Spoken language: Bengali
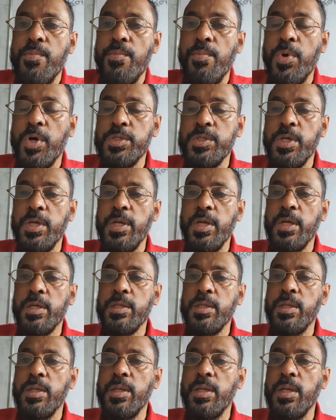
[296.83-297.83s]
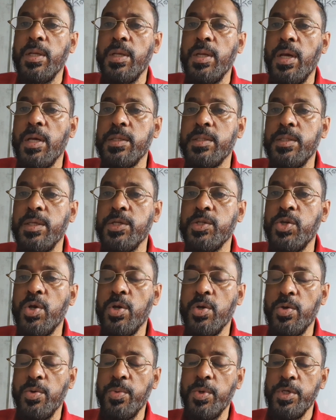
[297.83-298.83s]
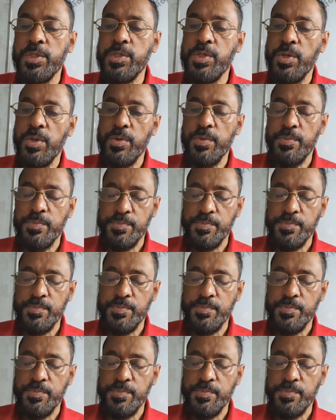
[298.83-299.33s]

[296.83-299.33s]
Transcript: বজায় রাখতে সক্ষম হয়েছিল